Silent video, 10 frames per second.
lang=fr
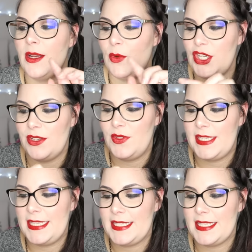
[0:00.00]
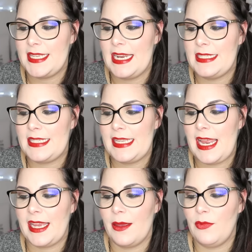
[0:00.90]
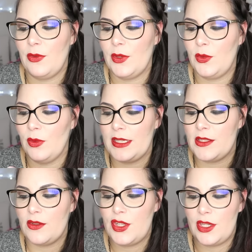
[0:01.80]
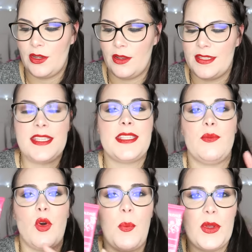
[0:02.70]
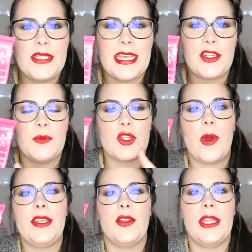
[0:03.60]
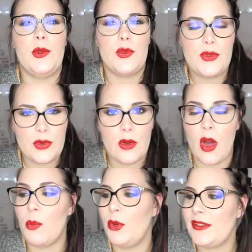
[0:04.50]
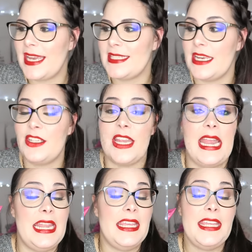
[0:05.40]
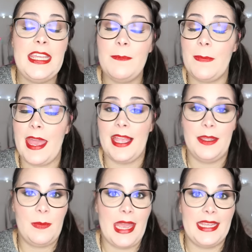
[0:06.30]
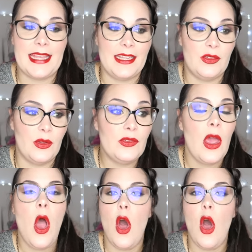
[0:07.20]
Moi j'ai utilisé celle-ci, la crème fondante nourrissante, si c'est pour peau sèche, mais je crois qu'il y en a une au-dessus encore peau très sèche, elle est hyper hyper hydratante.